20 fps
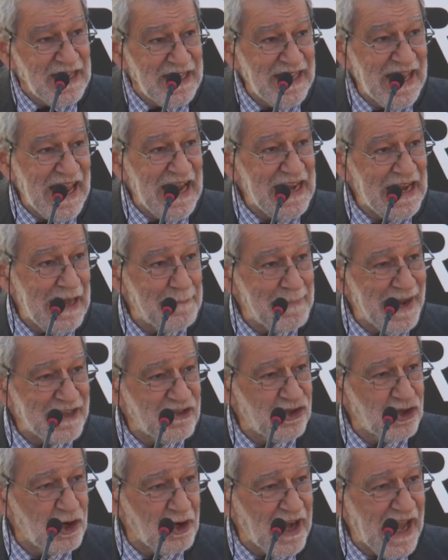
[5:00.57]
nella
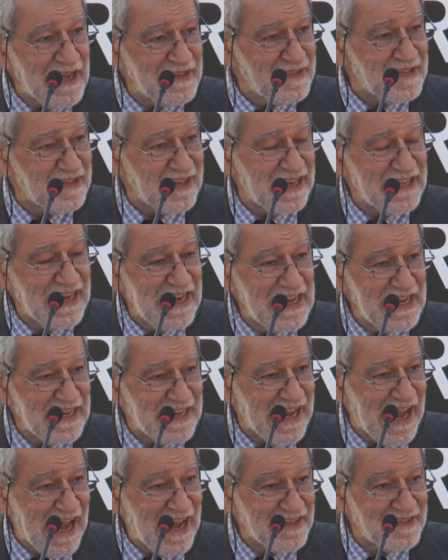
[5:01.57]
maggioranza dei
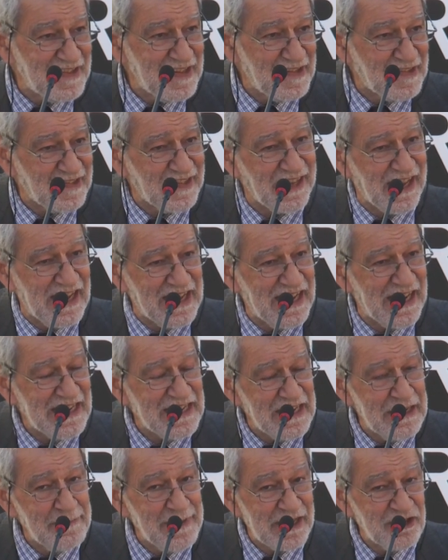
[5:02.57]
casi,
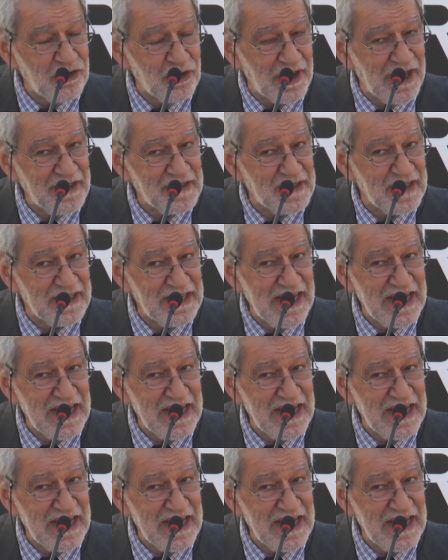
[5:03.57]
stragrande maggioranza